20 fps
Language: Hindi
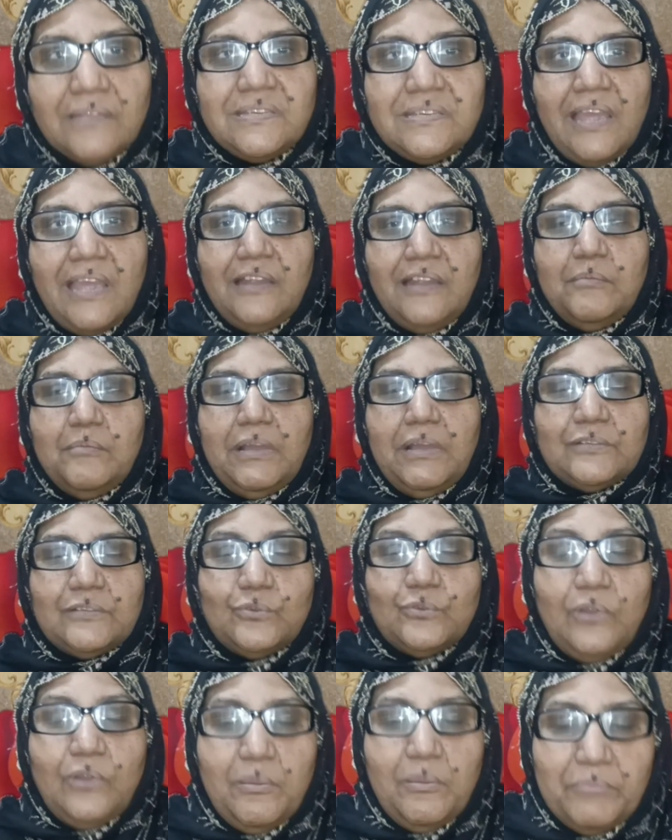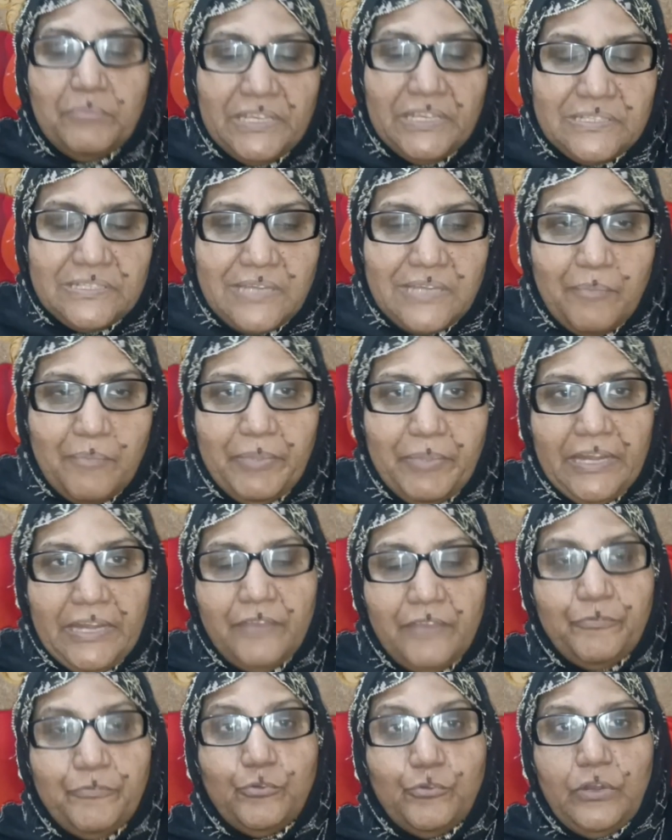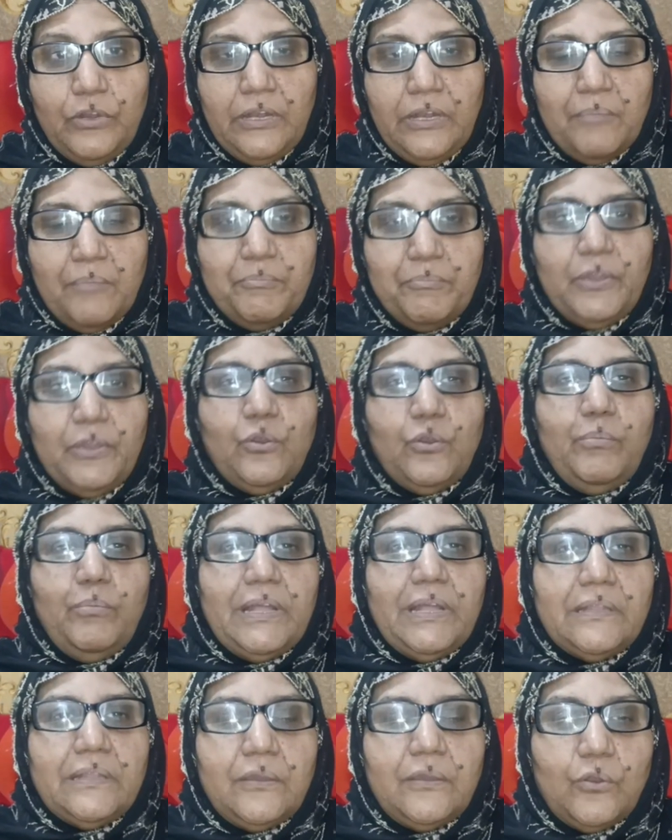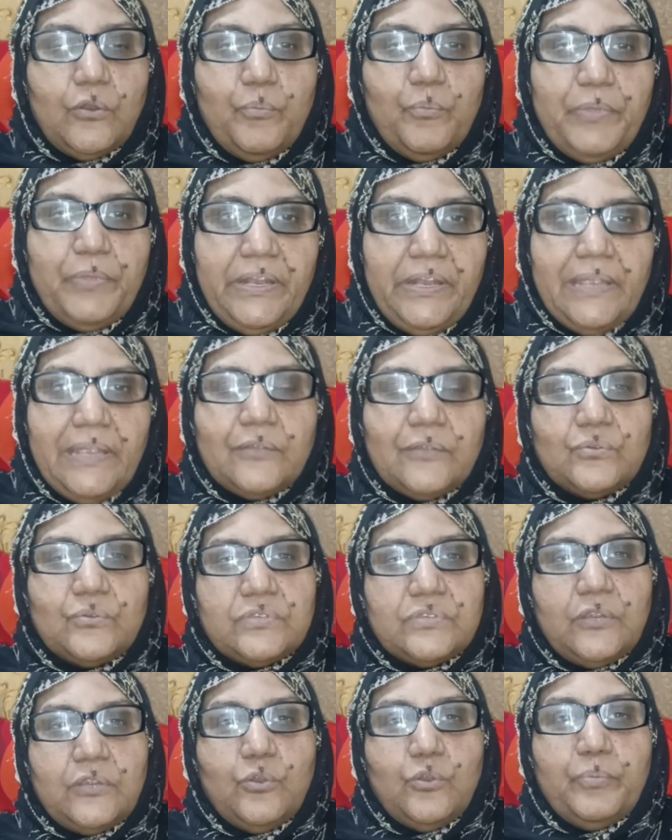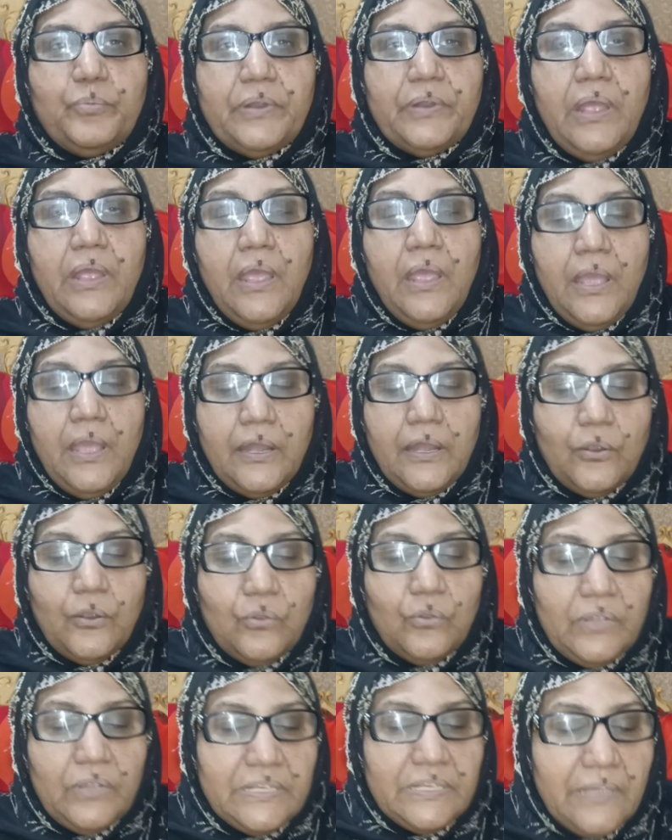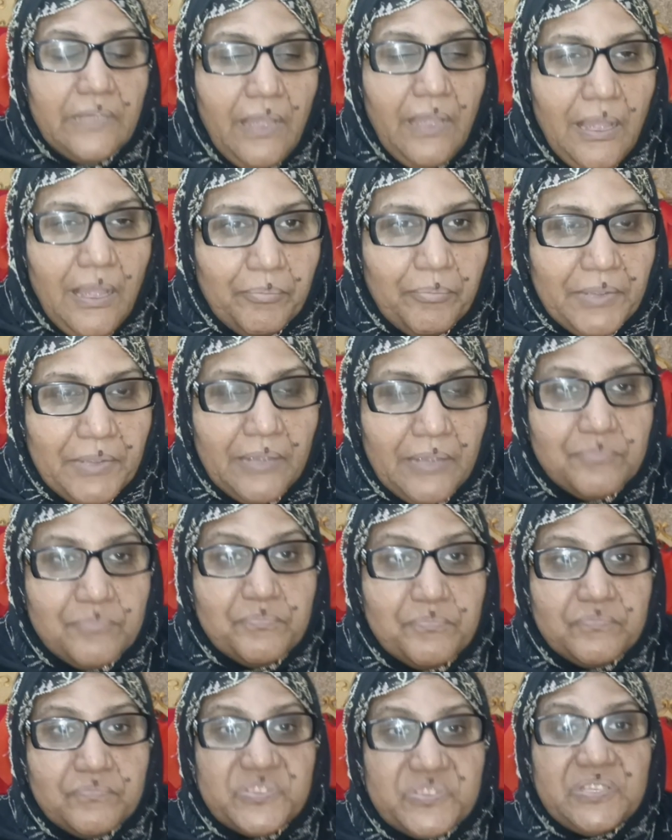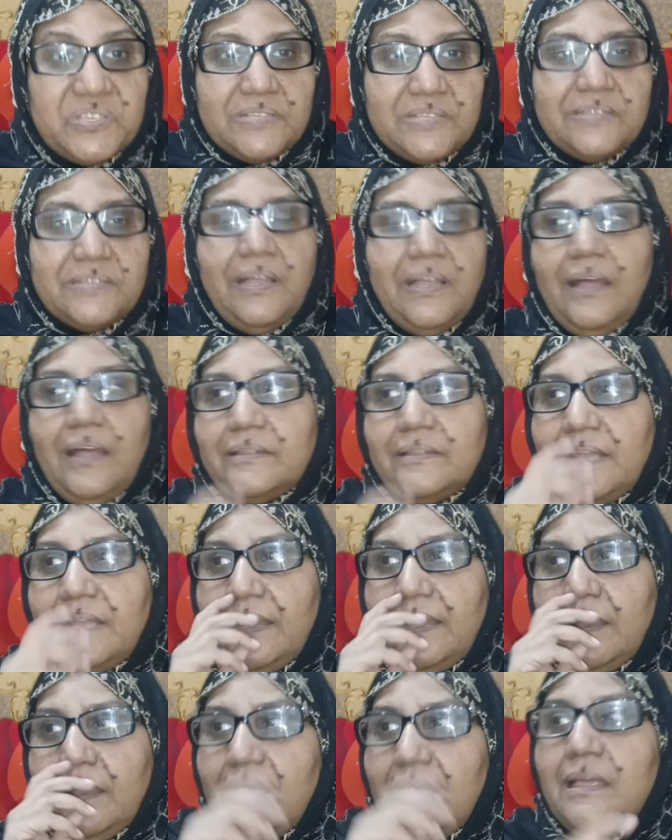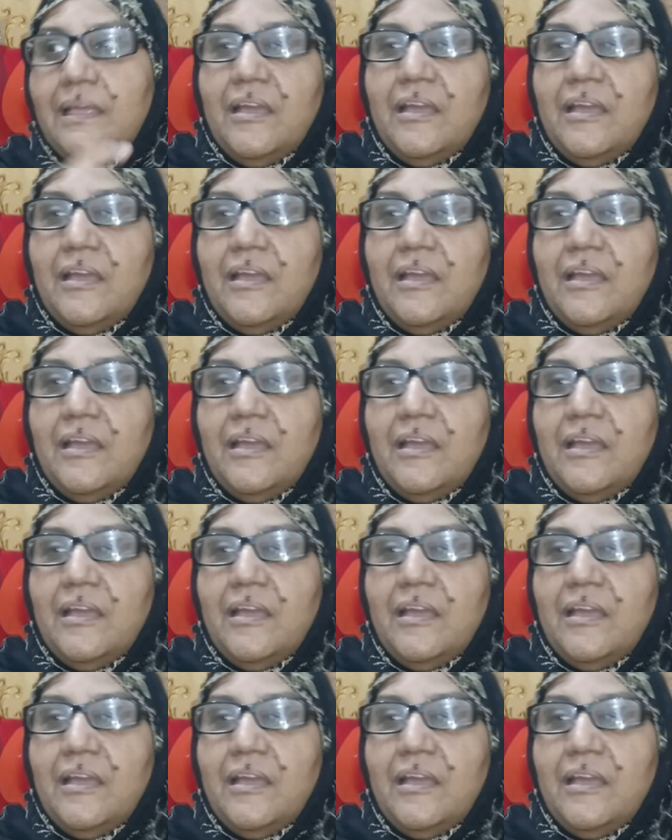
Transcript: जाय नमाज को हमेशा पहले फुल लंबी को बंद करो फिर एक दूसरे के ऊपर रखो कि जहाँ आपका सजदा आता है ना